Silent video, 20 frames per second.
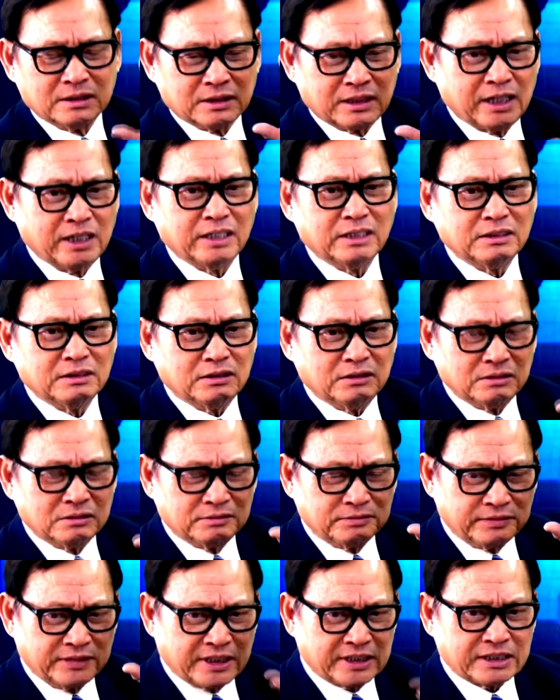khiến
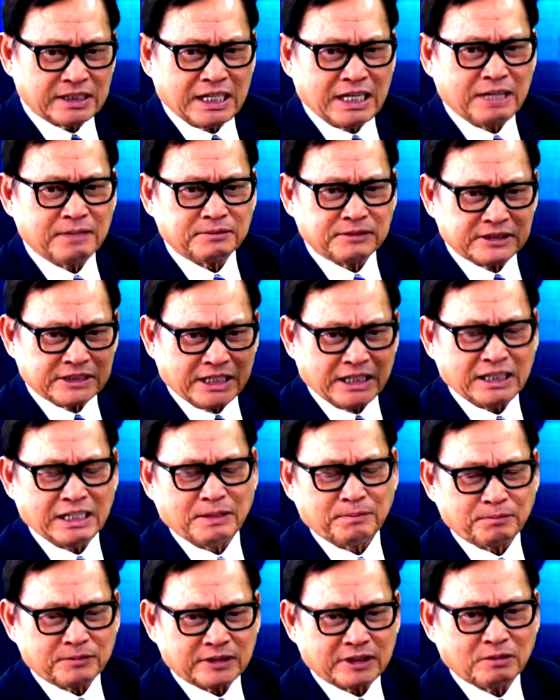Việt Nam sẽ
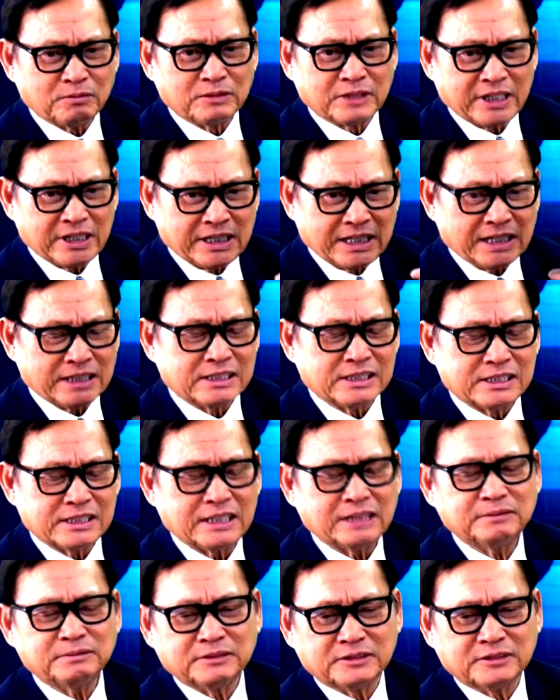nằm trong cái danh sách